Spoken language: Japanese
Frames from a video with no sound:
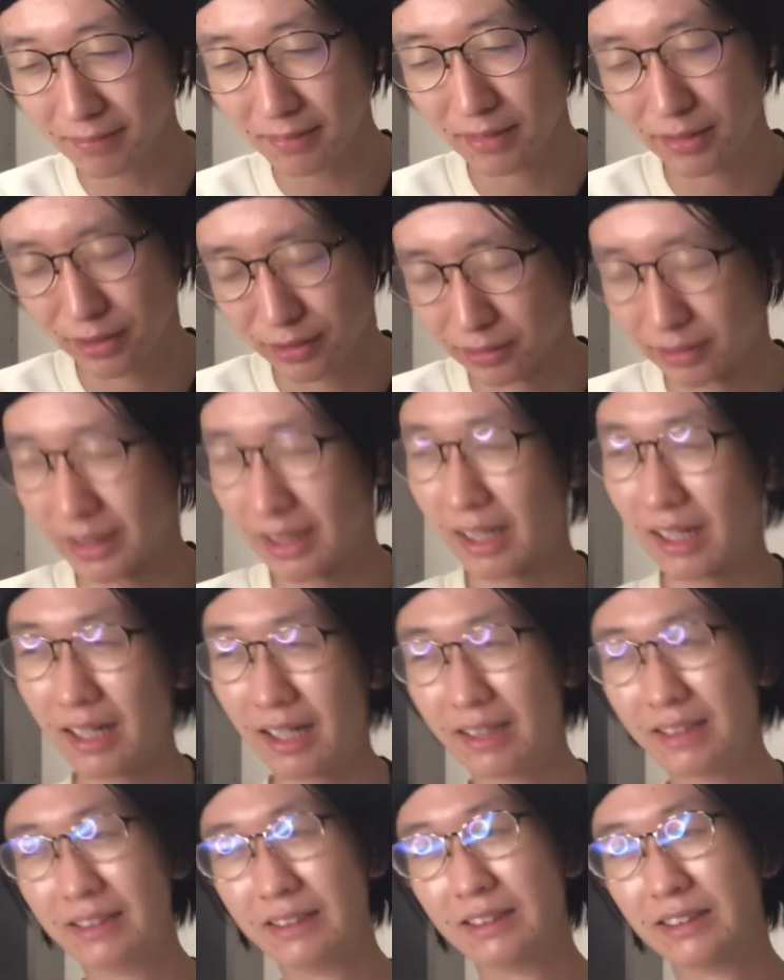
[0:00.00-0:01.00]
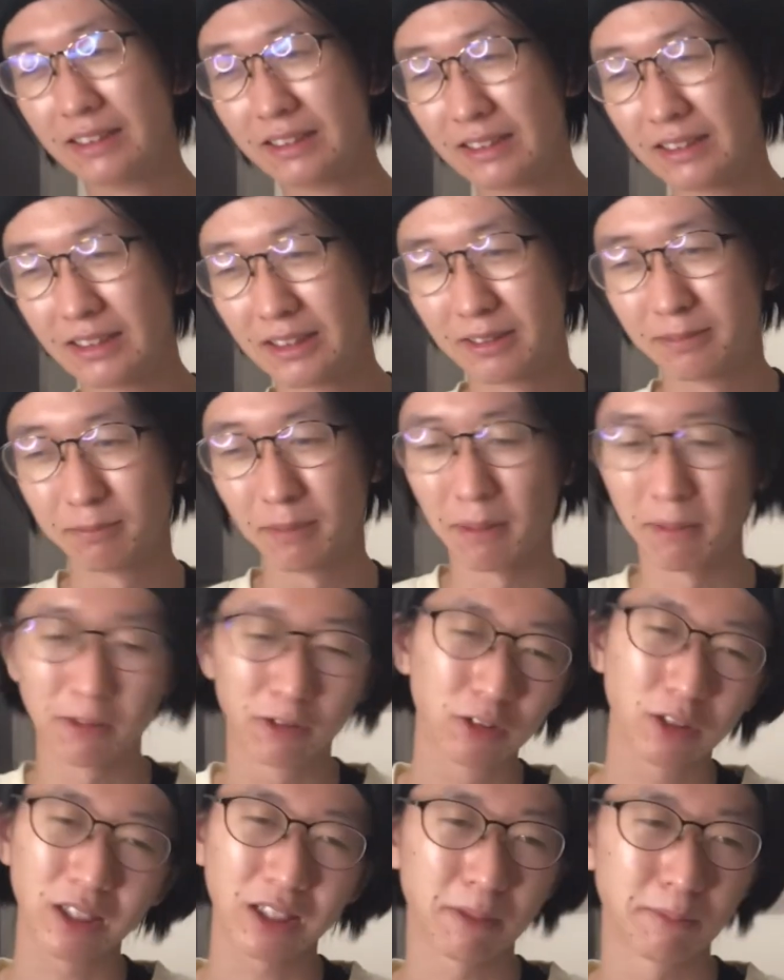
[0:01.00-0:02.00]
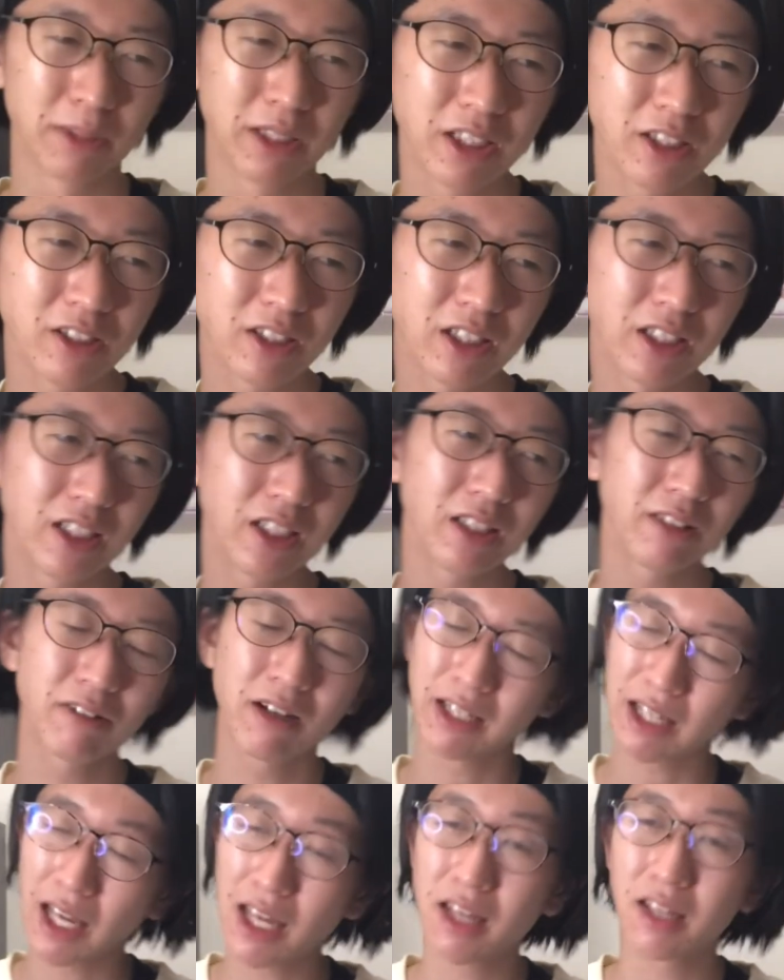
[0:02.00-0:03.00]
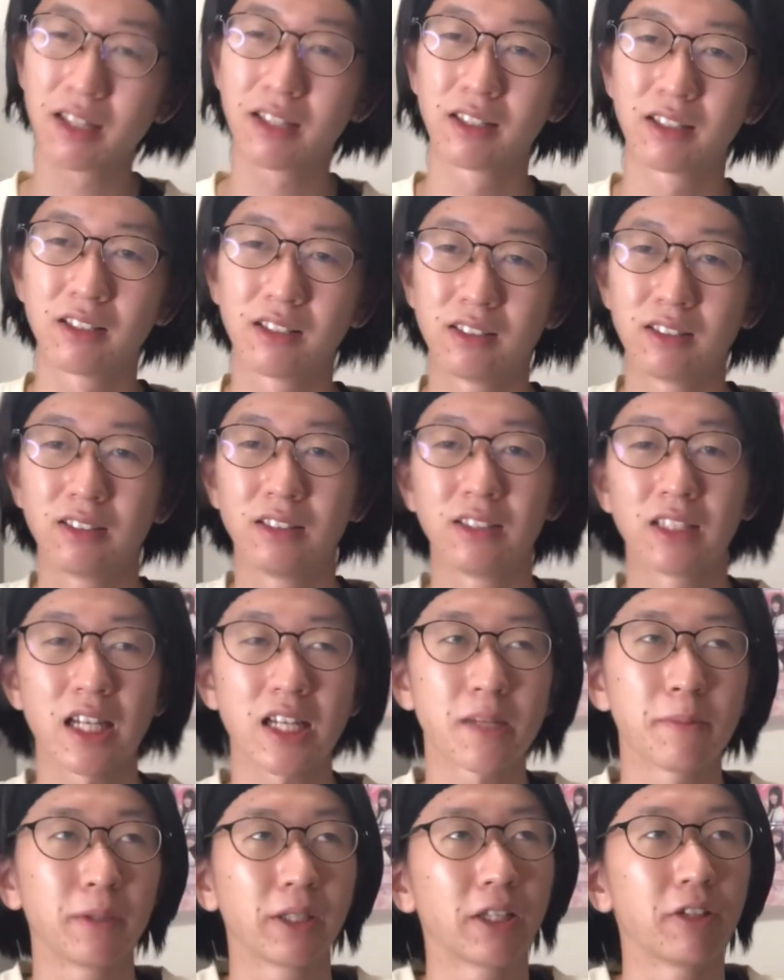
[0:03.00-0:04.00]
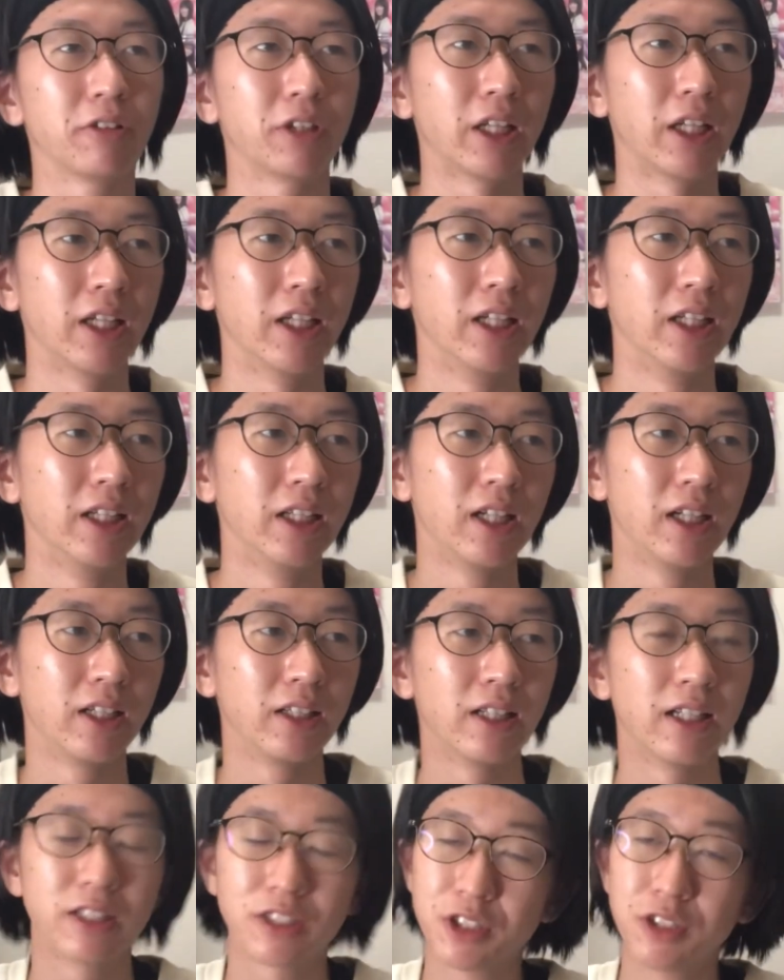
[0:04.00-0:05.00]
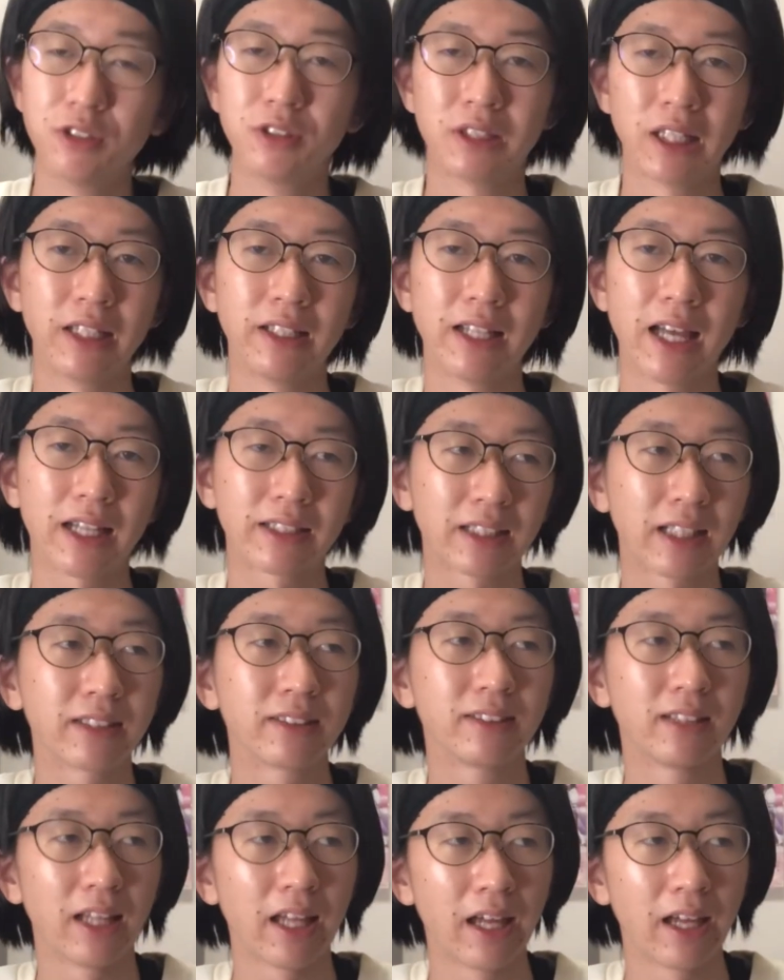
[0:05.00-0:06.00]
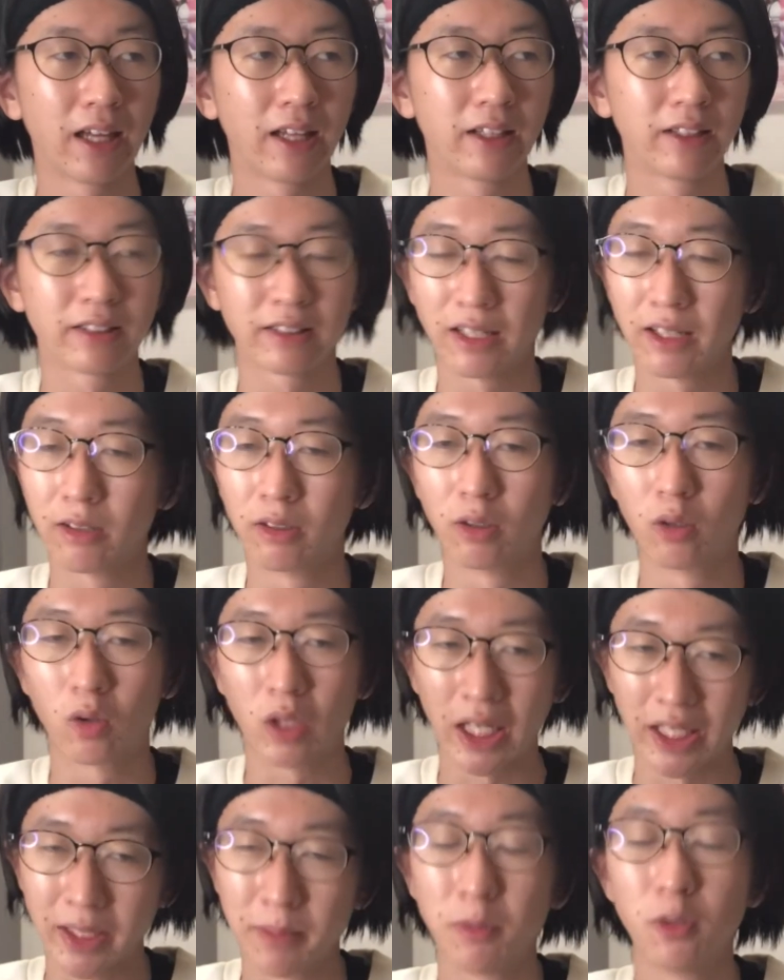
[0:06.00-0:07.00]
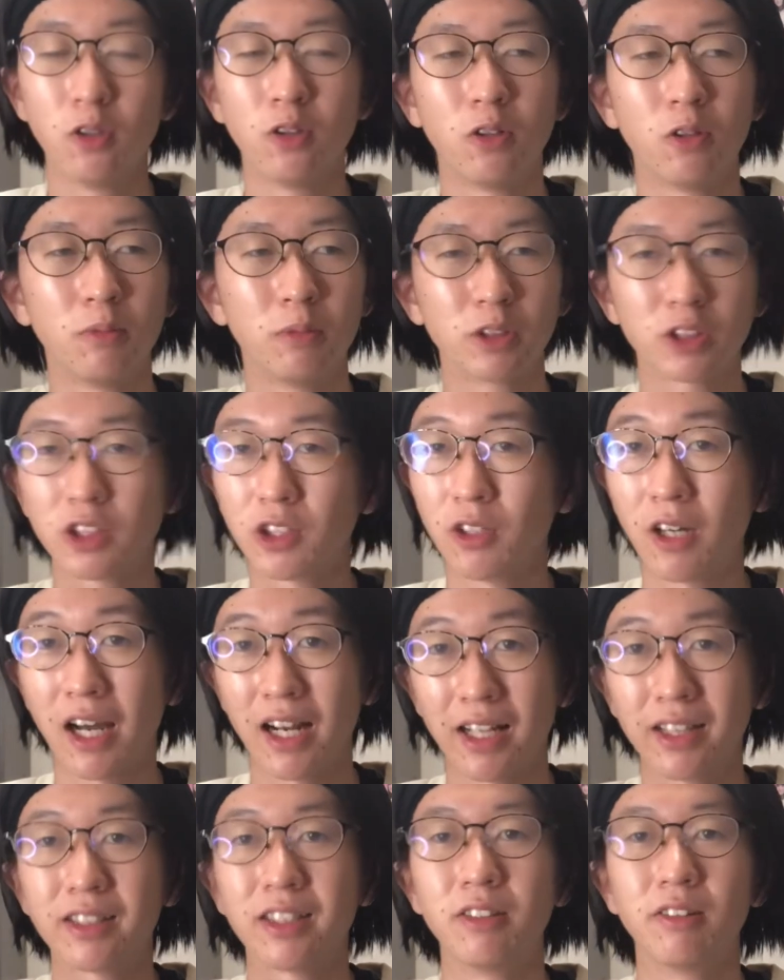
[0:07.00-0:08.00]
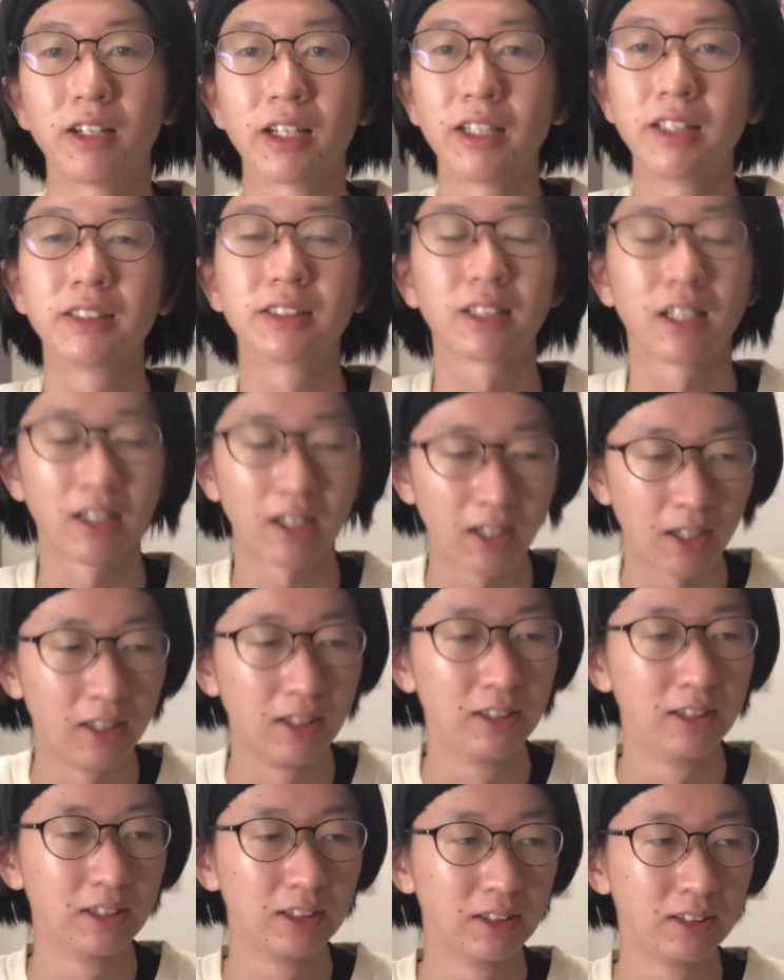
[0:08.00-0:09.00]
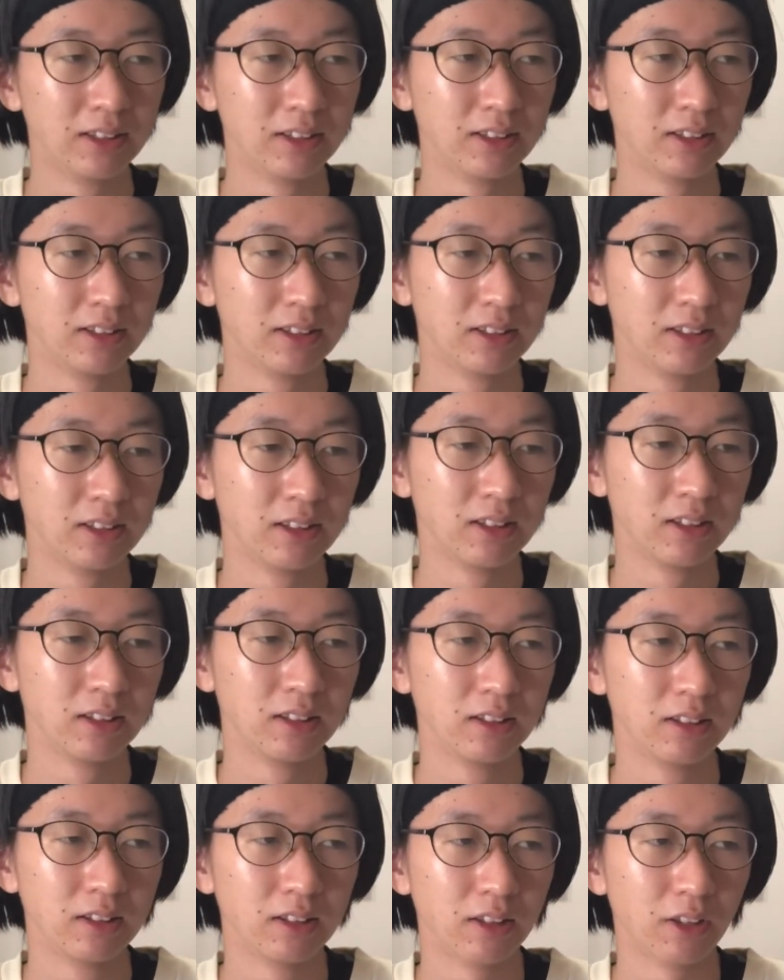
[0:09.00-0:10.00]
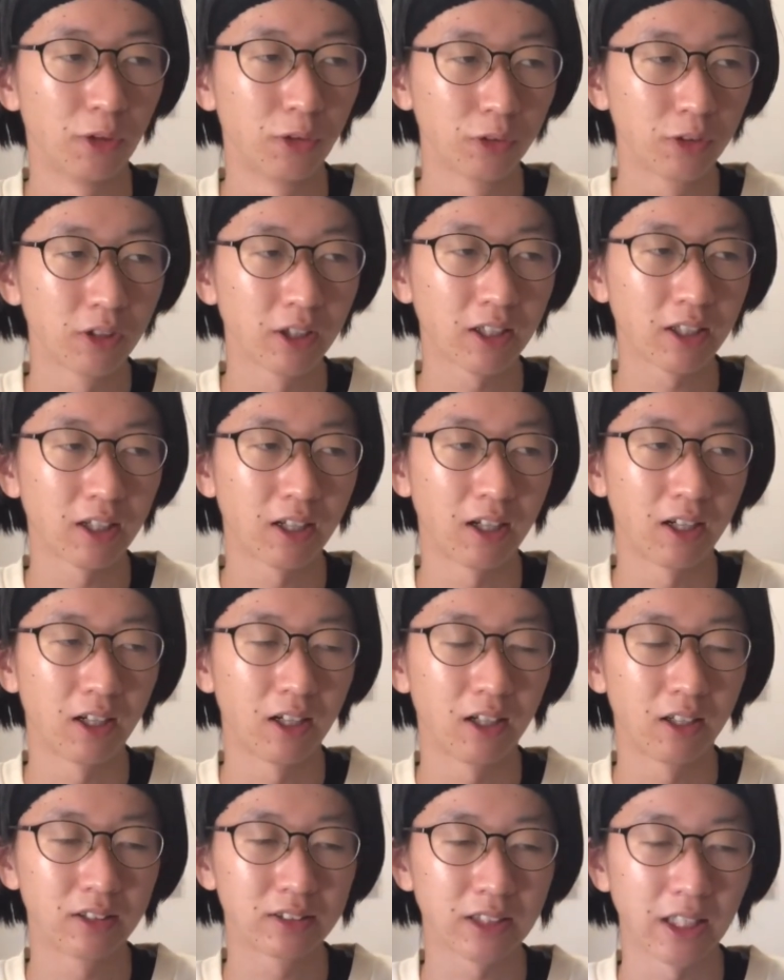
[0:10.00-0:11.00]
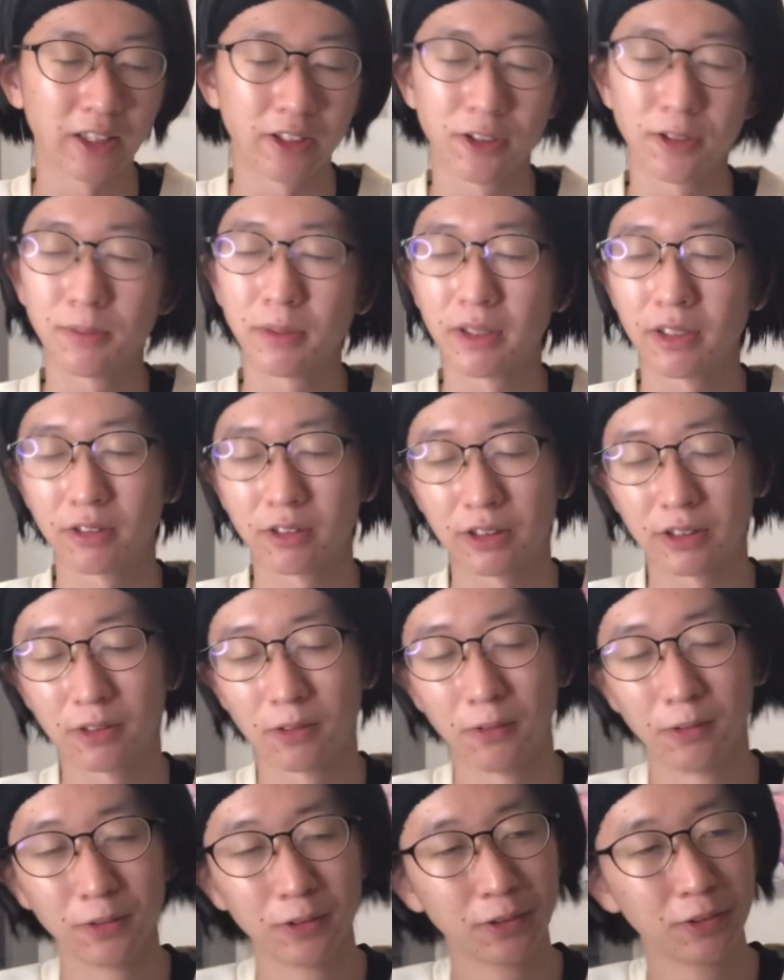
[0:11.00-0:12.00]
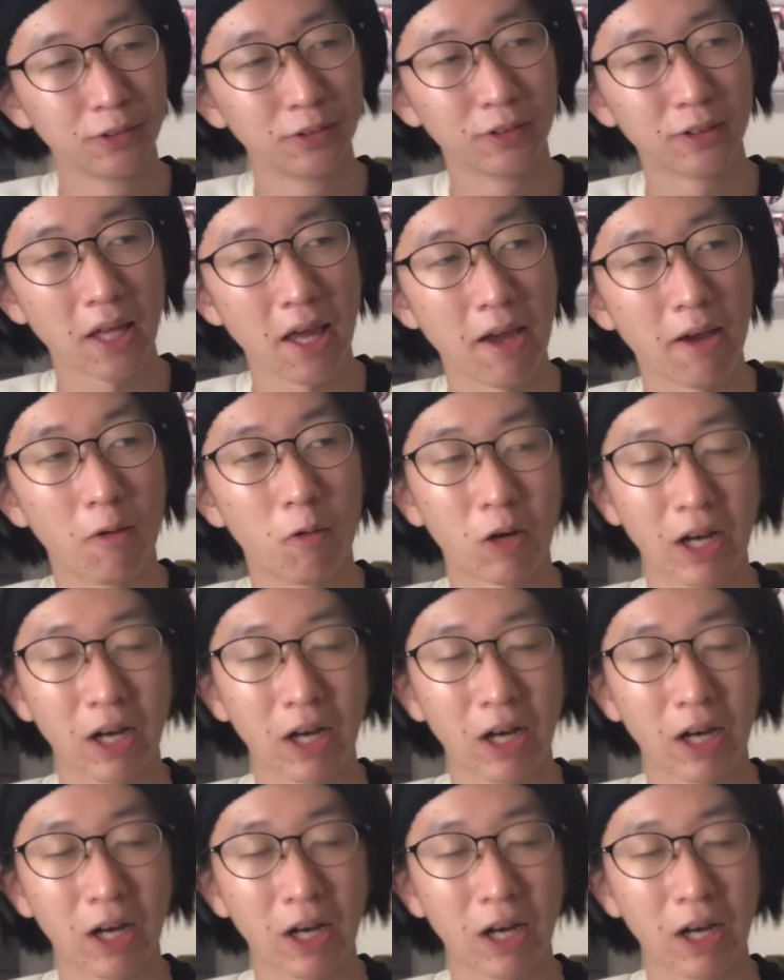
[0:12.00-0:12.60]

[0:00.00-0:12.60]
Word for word: そうだから、まあ本当だからミーグリはね、さっきも言ったように、ね、抽選で当たって、ね、お金ももちろん払ってるわけですから、本当だから最初にも言ったようにそういうね、お